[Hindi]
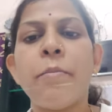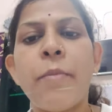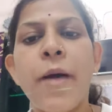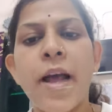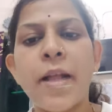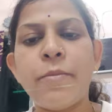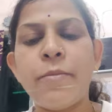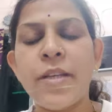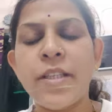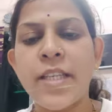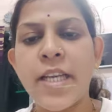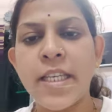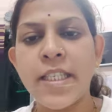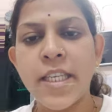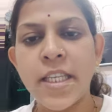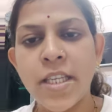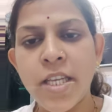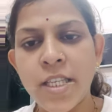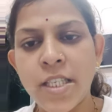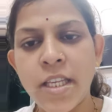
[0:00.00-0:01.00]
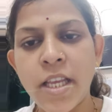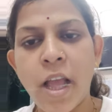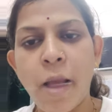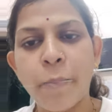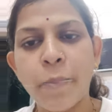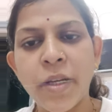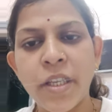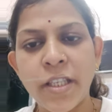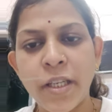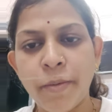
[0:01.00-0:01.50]
बाद में जैसे जैसे
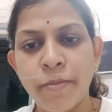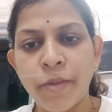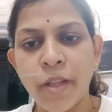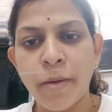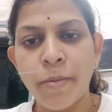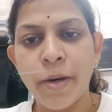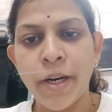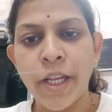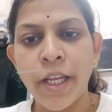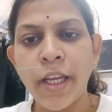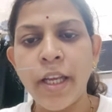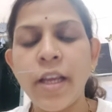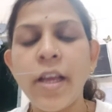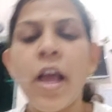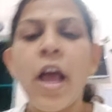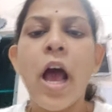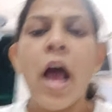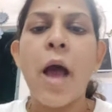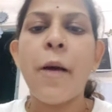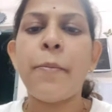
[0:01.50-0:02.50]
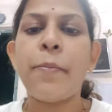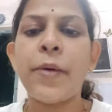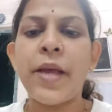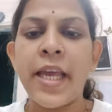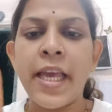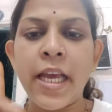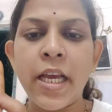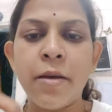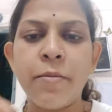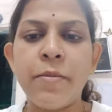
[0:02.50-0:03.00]
आपकी क्षमता बढ़े आप
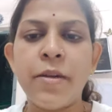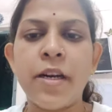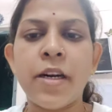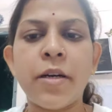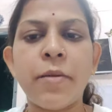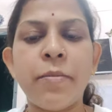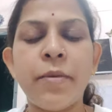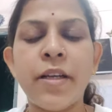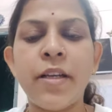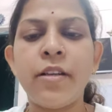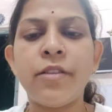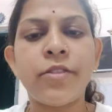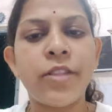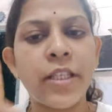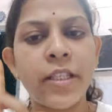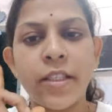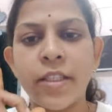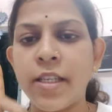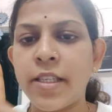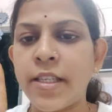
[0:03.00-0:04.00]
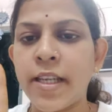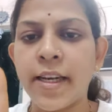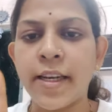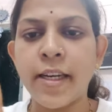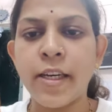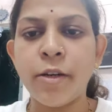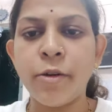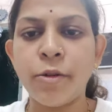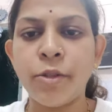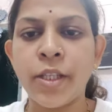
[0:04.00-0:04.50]
एक मिनट में सिक्सटी
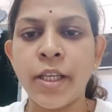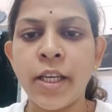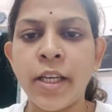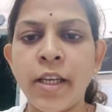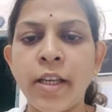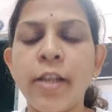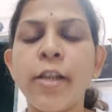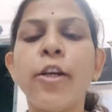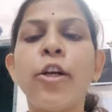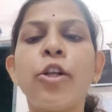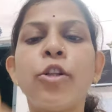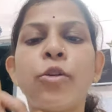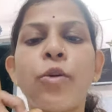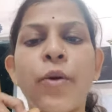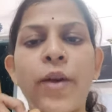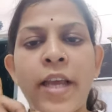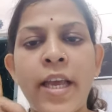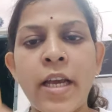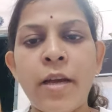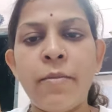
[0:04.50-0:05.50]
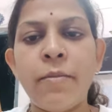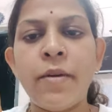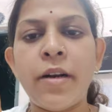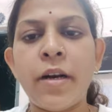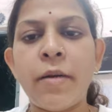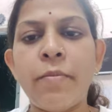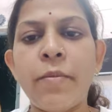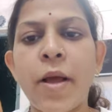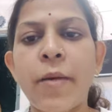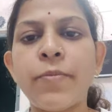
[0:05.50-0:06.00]
सेकेंड होते हैं तो एक
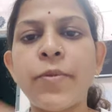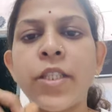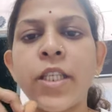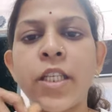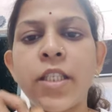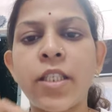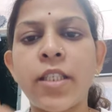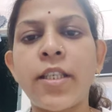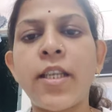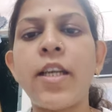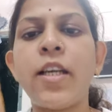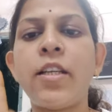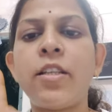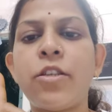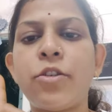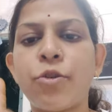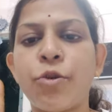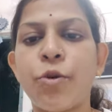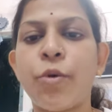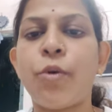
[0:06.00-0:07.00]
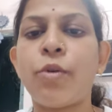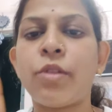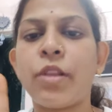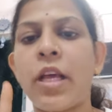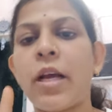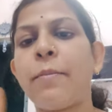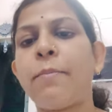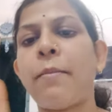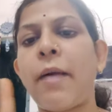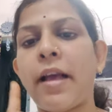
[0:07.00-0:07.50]
मिनट में आप सिक्सटी स्ट्रोक
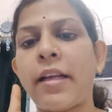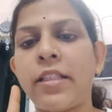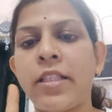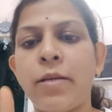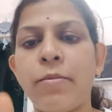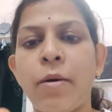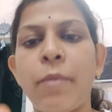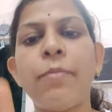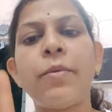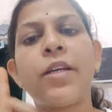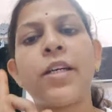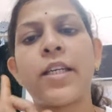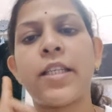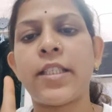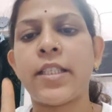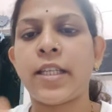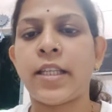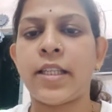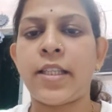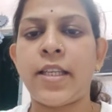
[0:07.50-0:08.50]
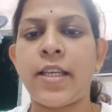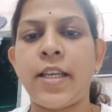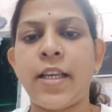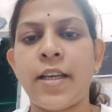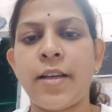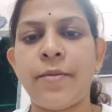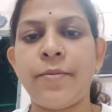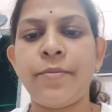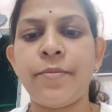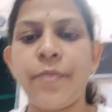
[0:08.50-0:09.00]
तक मैक्सिमम कर सकते
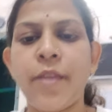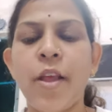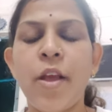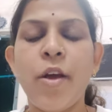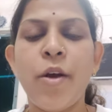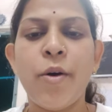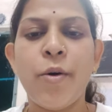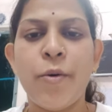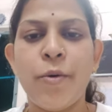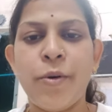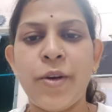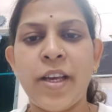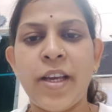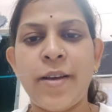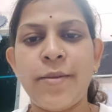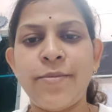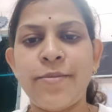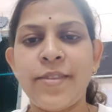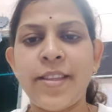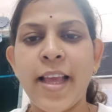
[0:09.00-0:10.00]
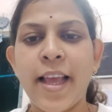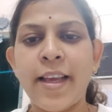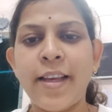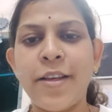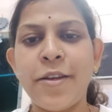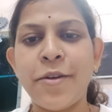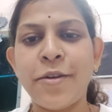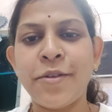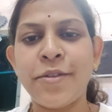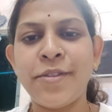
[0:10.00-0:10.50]
हैं ओके
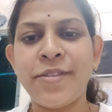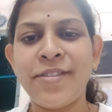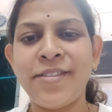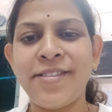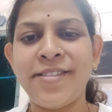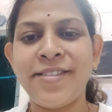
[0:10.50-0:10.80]
थैंक यू